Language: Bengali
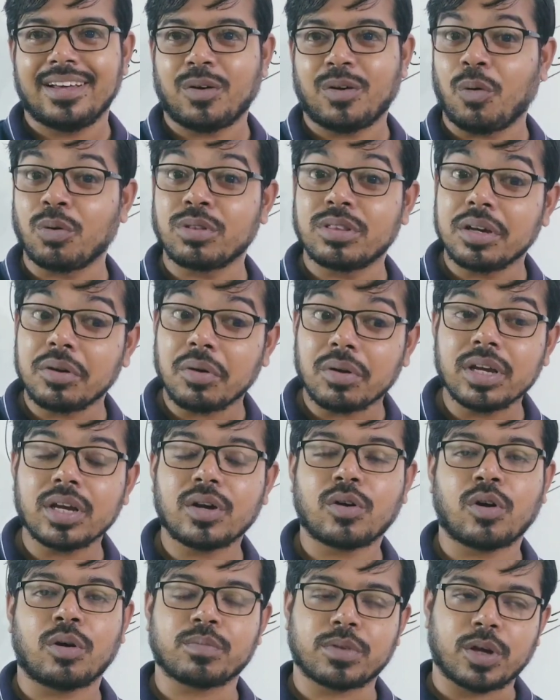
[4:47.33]
অধ্যায় অনেক
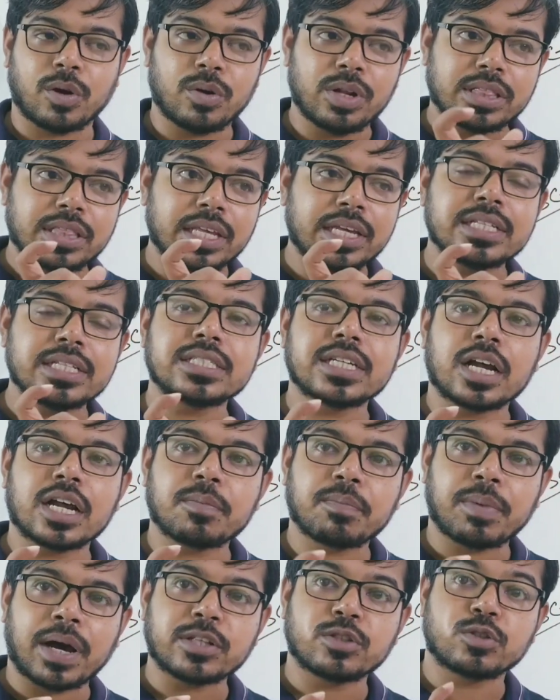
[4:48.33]
কম তাহলে তিন চার
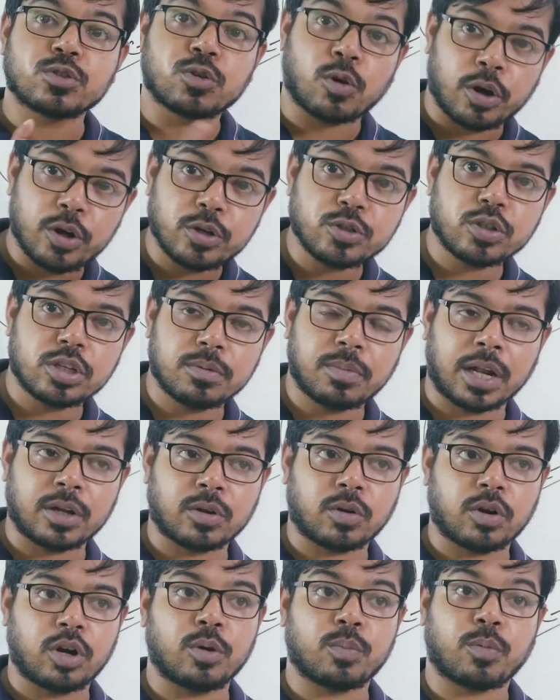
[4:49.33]
পাঁচ ছয়ও যদি ভালো
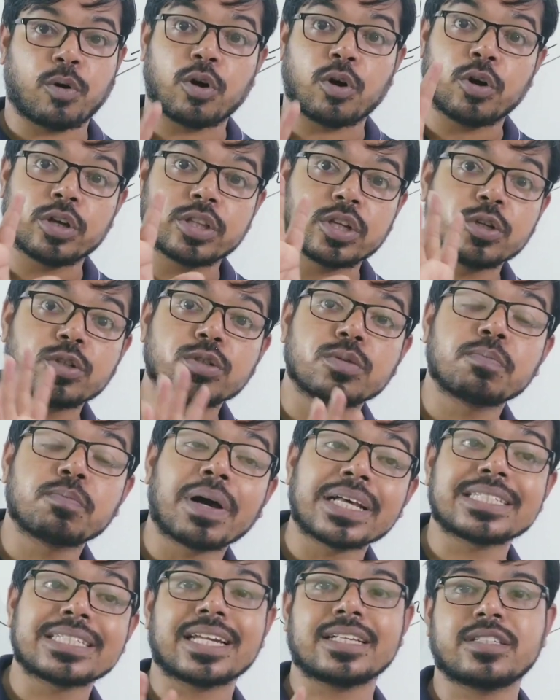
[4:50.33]
করে পড়ানো হয় তাহলে
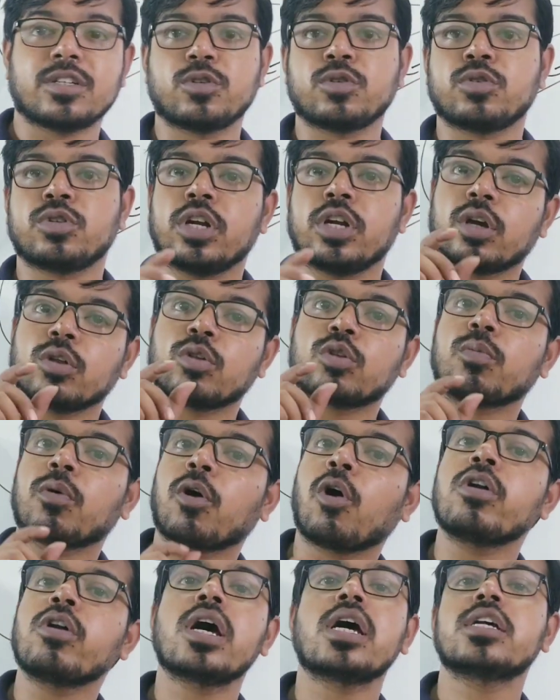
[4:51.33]
পাঁচটা সৃজনশীল কিন্তু
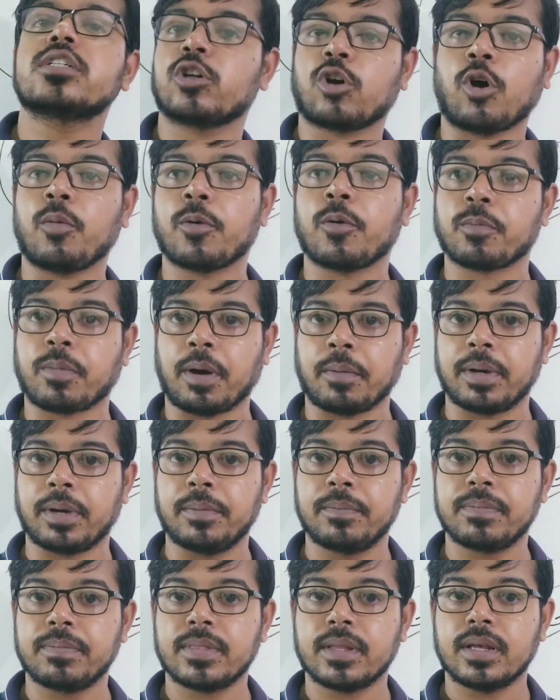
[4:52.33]
অনায়াসে কমন পাবে
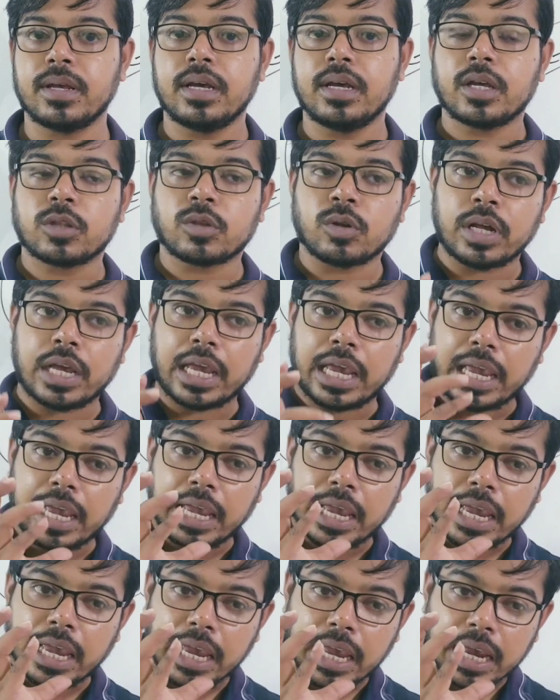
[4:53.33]
তাহলে
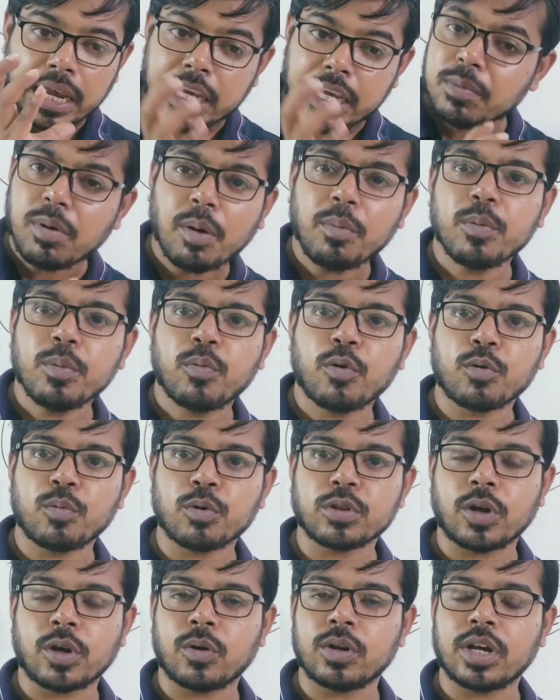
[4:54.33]
কীভাবে পড়বো
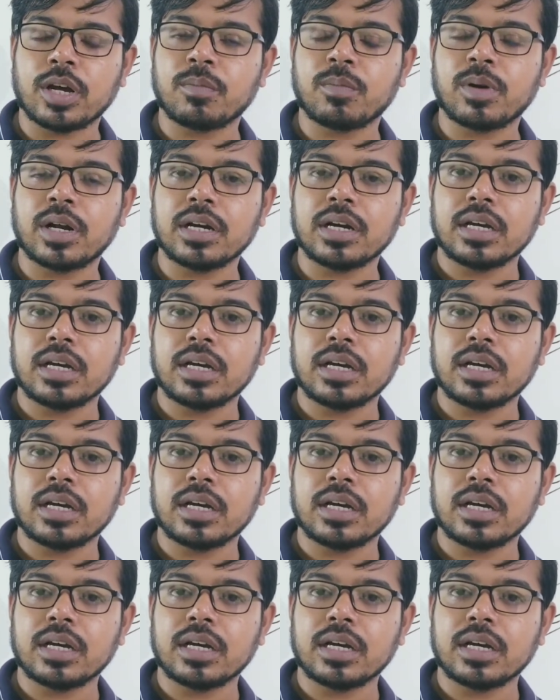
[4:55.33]
তাহলে আমরা